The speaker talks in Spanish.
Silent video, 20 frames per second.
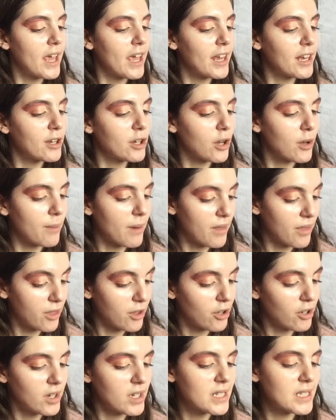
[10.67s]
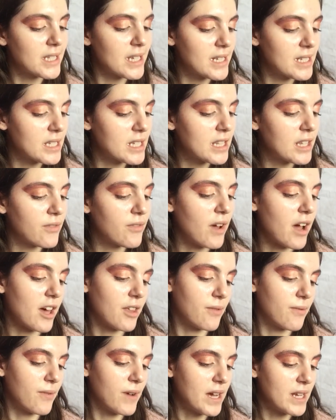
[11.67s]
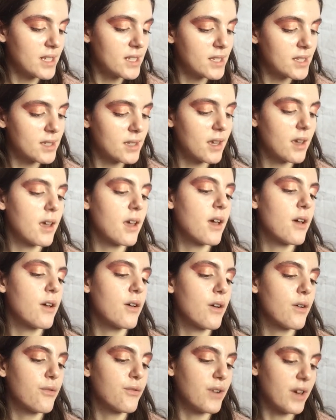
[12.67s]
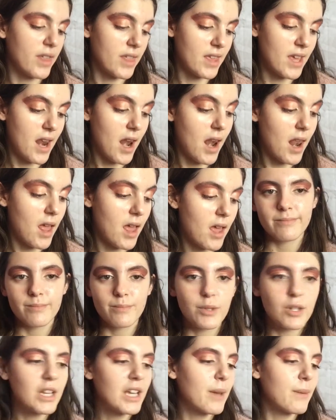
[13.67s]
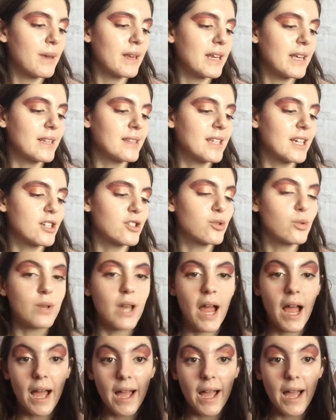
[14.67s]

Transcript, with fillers: Innovación Sensitive Advanced Facial. Pone que viene en textura